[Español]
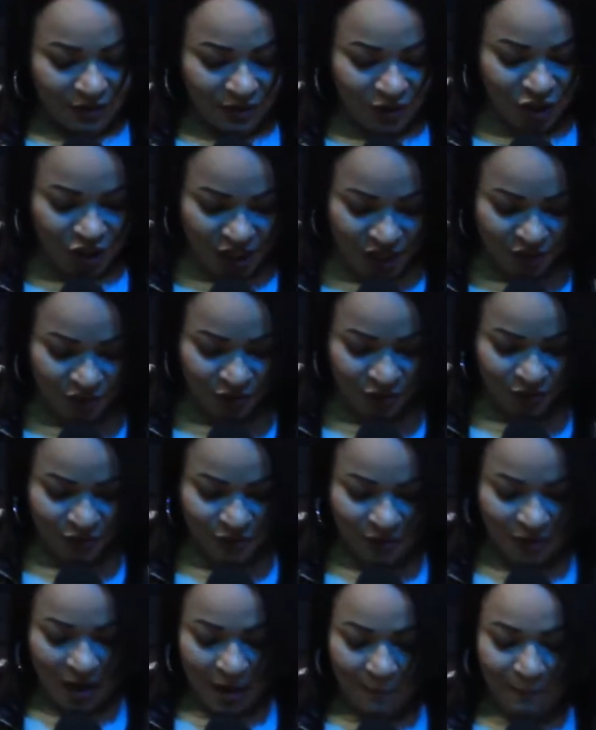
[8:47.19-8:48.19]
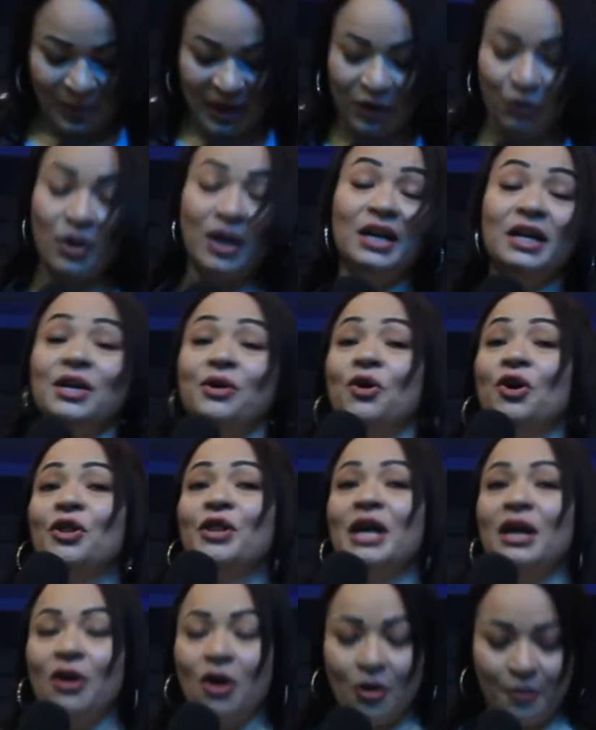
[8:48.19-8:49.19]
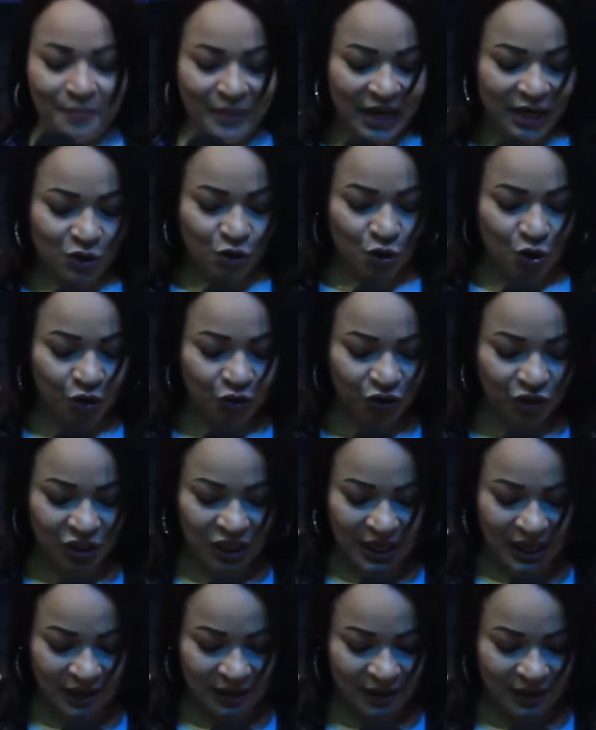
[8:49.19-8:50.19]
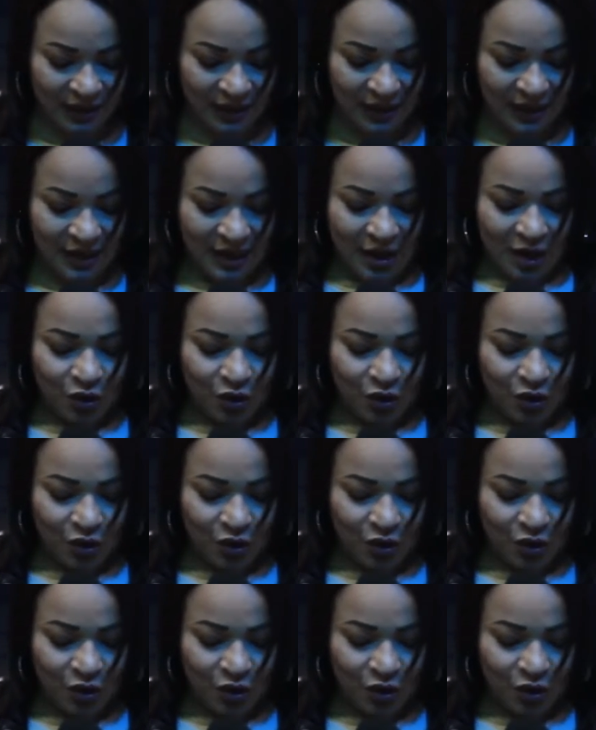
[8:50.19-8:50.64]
nidos, pero el Hijo del Hombre no tiene